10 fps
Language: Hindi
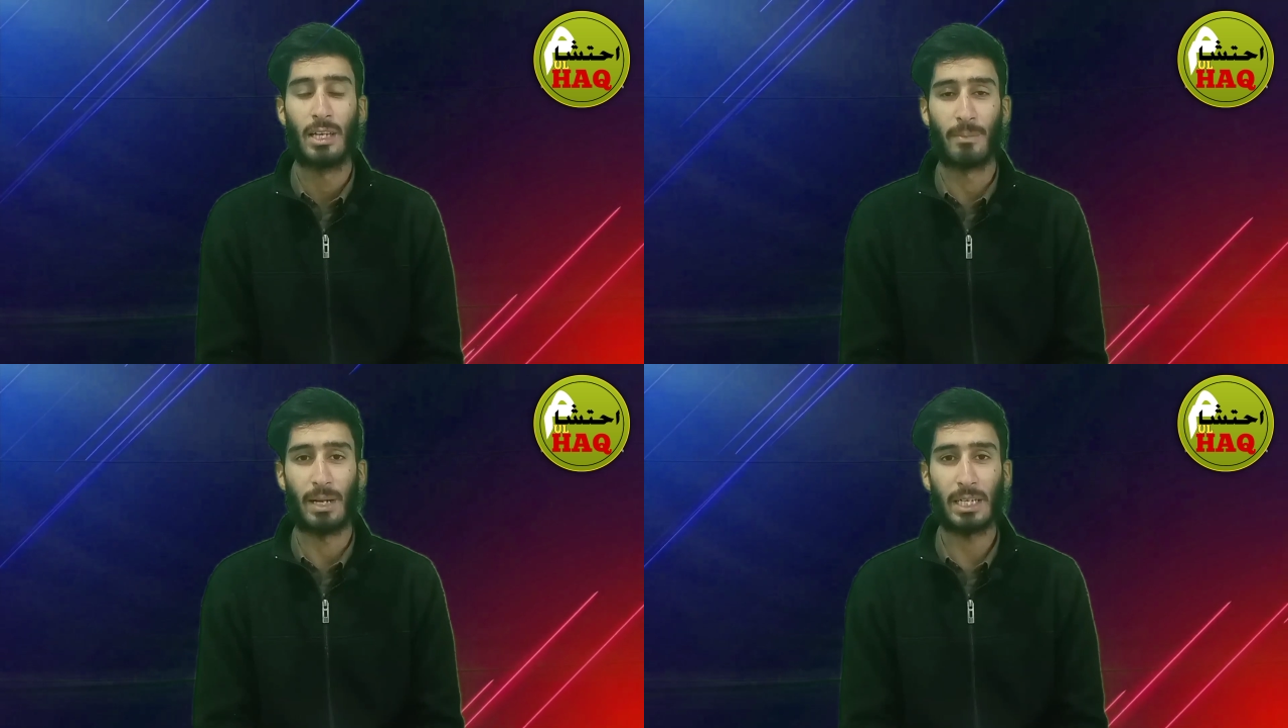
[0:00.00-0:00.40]

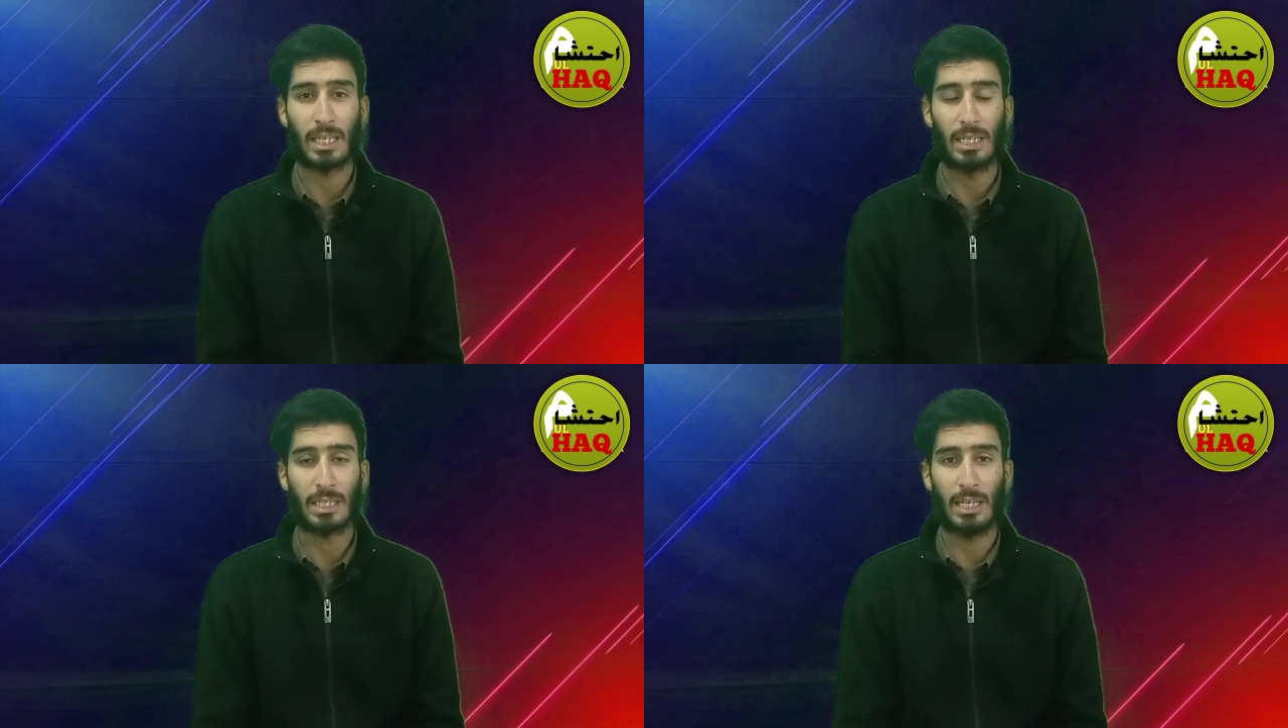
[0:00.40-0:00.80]
इमरान
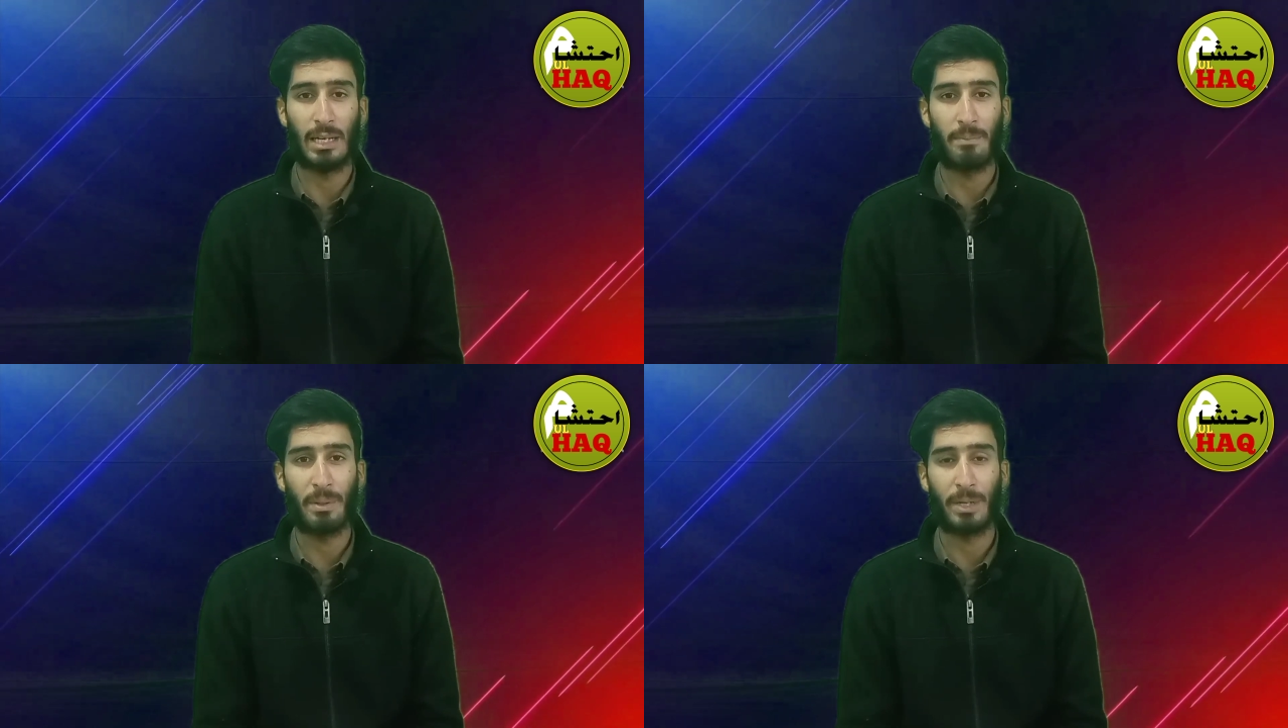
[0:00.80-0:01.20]
खान का
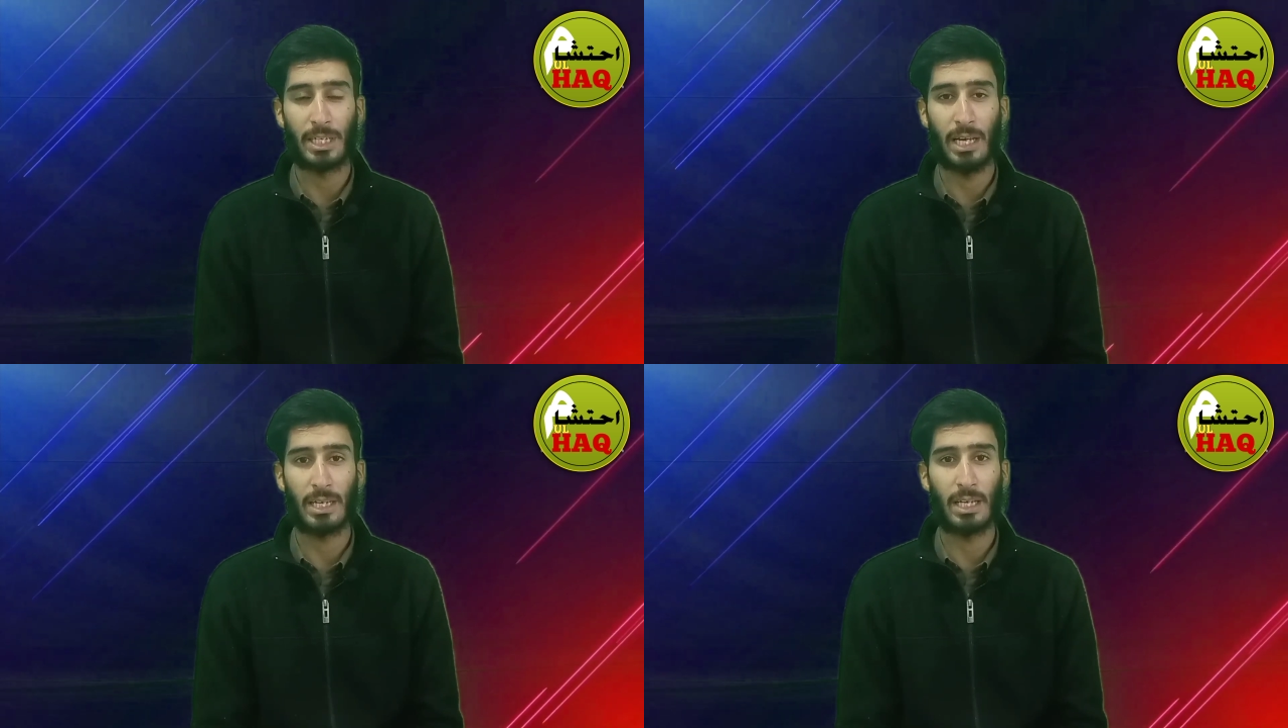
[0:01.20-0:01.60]
नाम भी
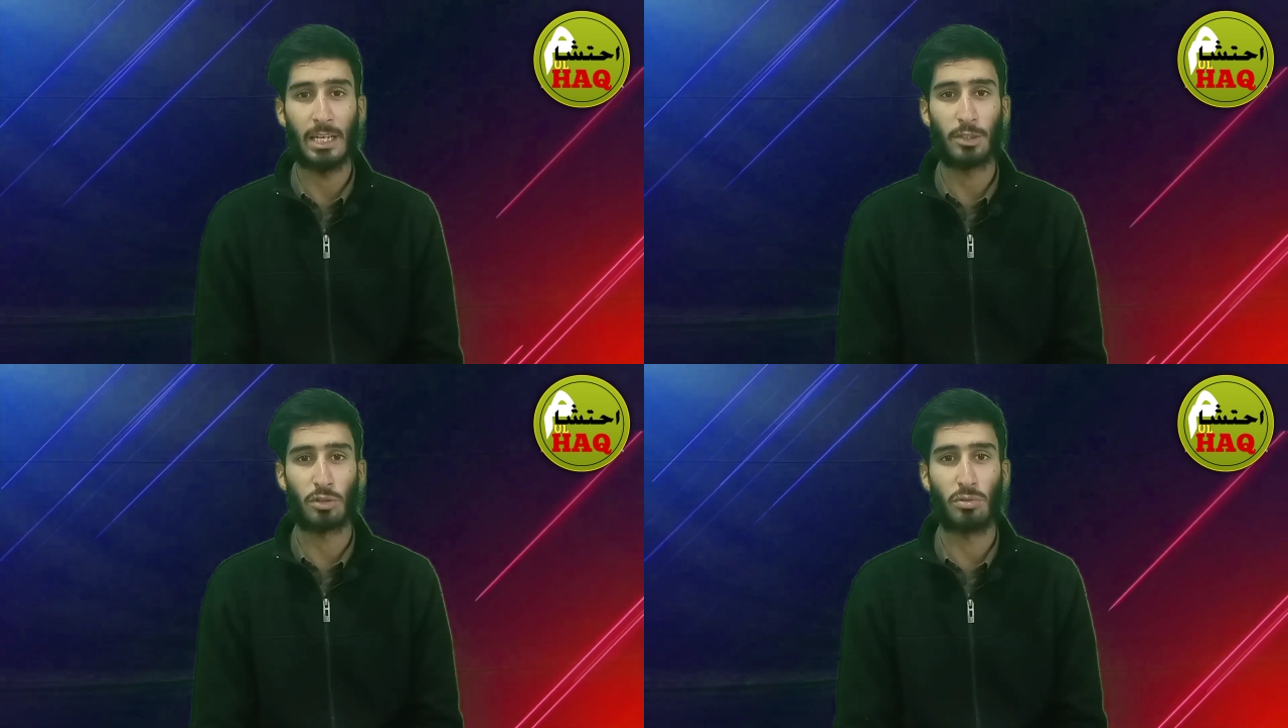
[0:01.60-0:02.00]
हटाया गया
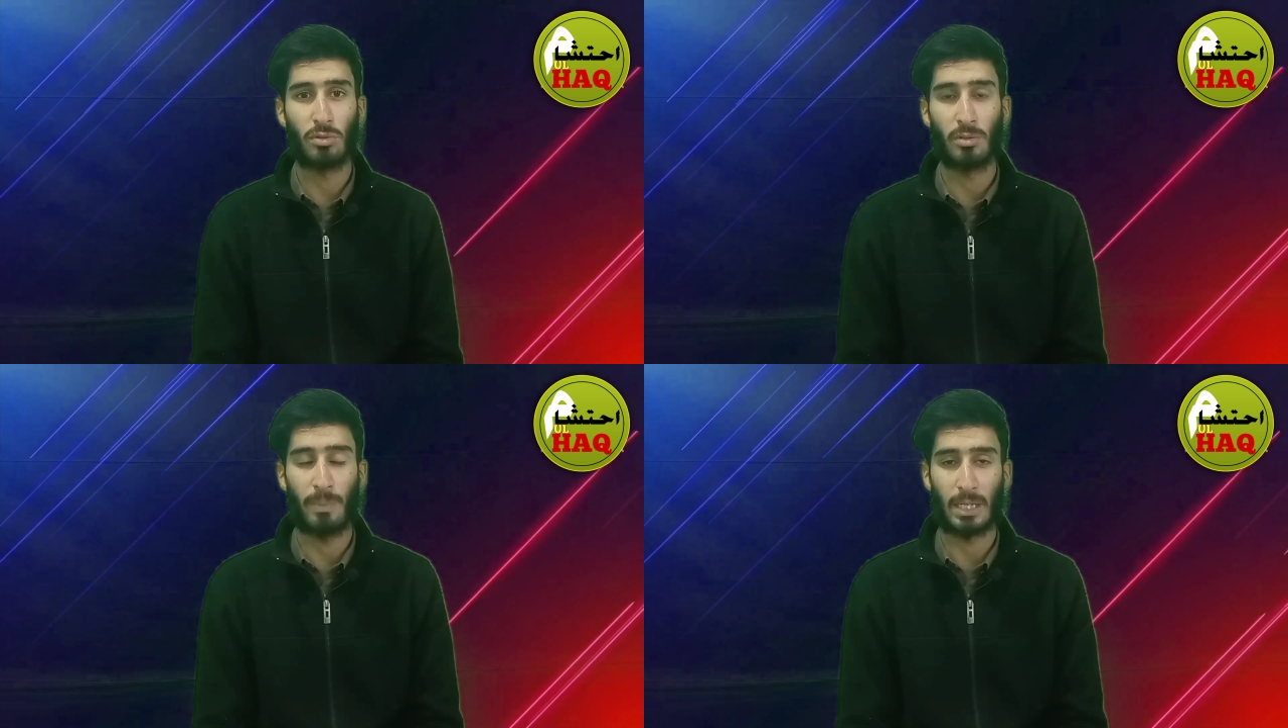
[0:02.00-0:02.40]
है जो
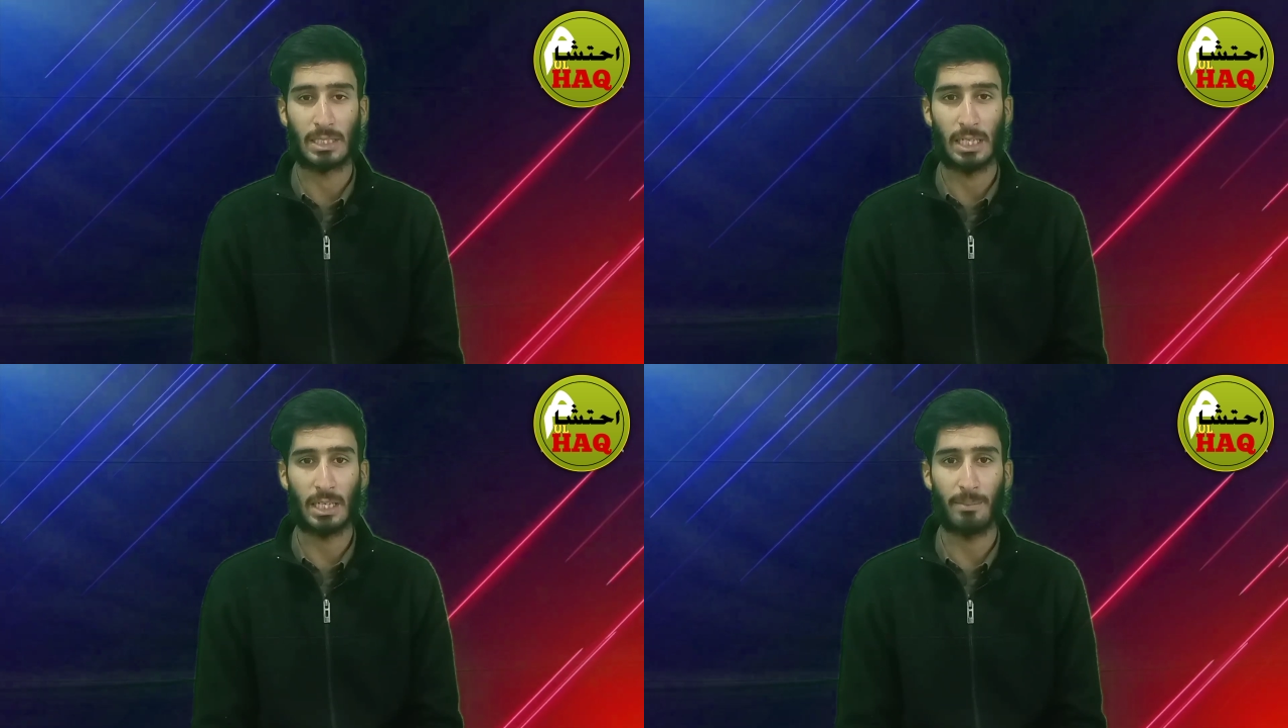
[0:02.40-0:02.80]
दुनिया
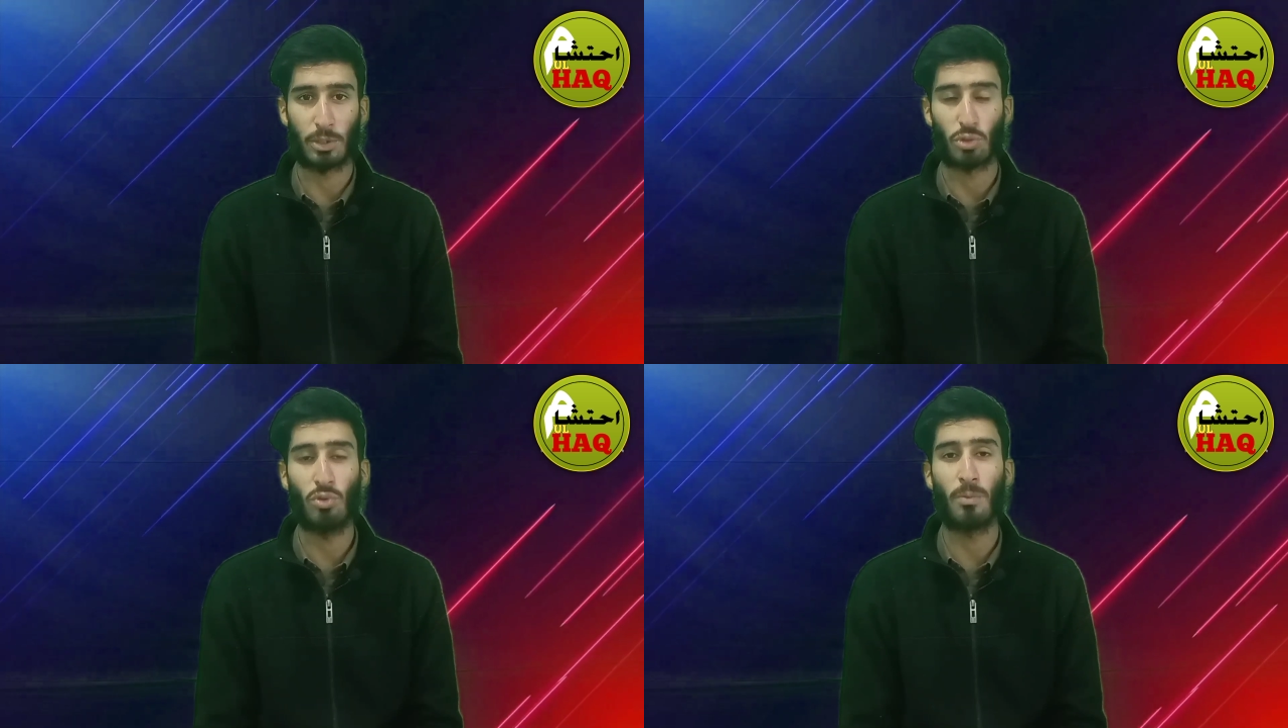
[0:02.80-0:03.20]
पाकिस्तान की
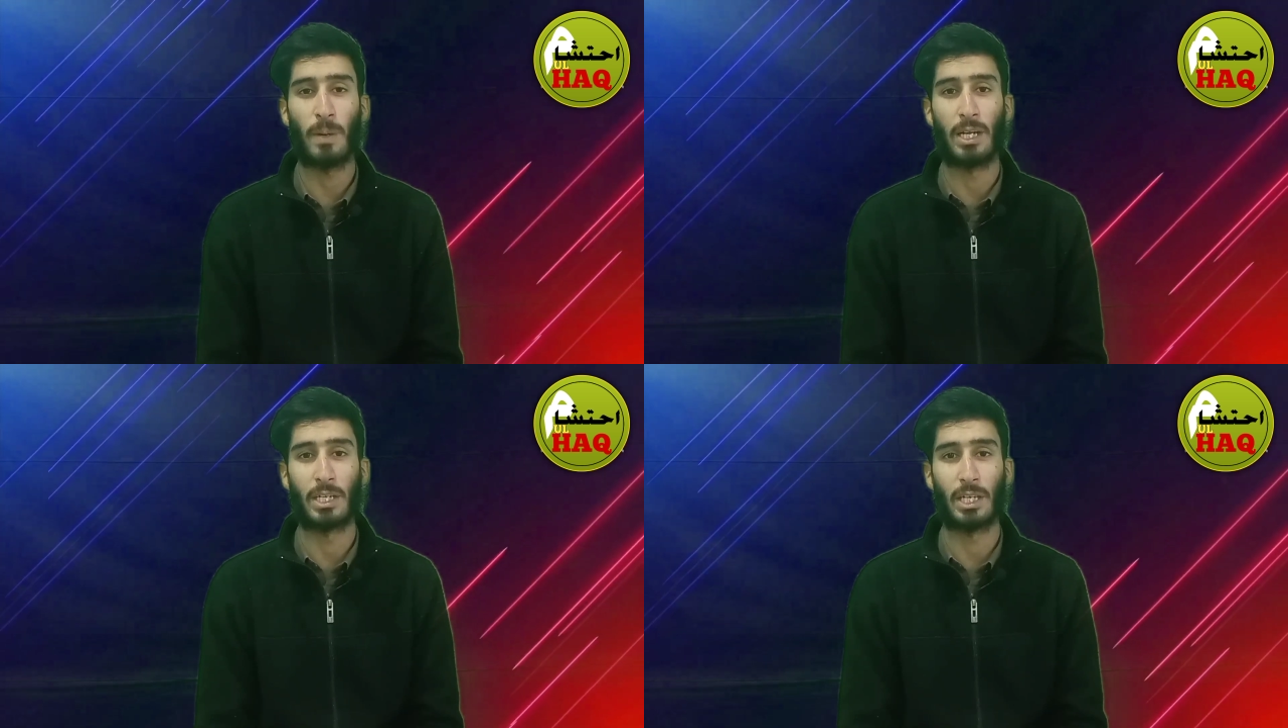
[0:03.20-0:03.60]
मशहूर
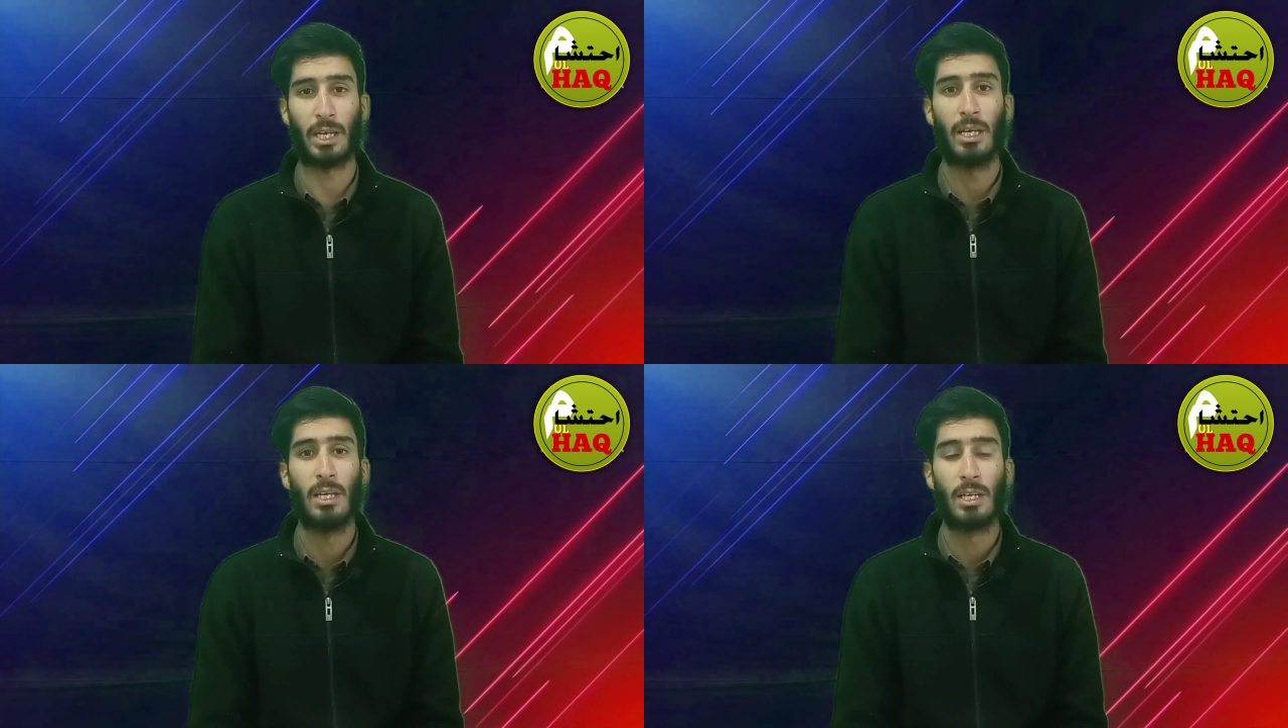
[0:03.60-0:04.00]
पार्टी है